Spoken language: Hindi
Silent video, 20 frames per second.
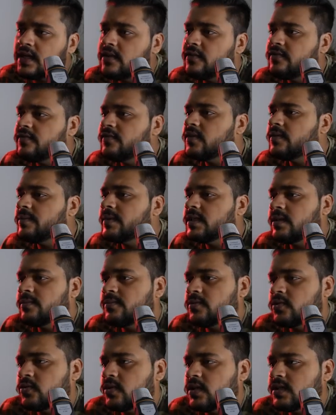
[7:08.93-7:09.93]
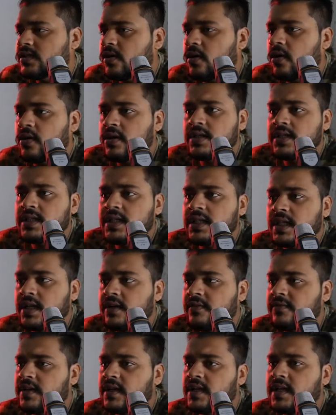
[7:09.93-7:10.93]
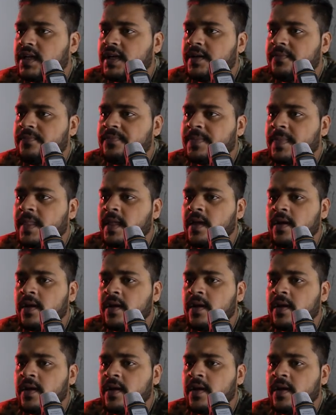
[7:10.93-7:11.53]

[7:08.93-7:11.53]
तरफ मतलब थोड़ा सा ऑरेंज की तरफ रखना है